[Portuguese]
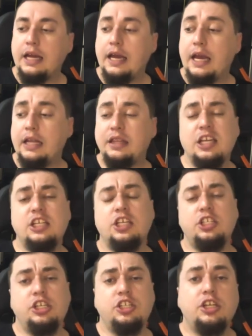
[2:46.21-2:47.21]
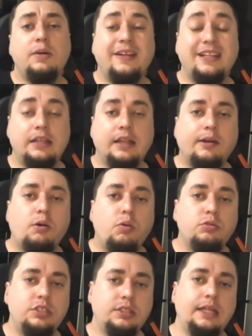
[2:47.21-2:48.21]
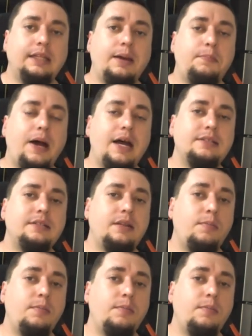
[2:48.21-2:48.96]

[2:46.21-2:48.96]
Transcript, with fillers: É, tem gente que chama Datacom de database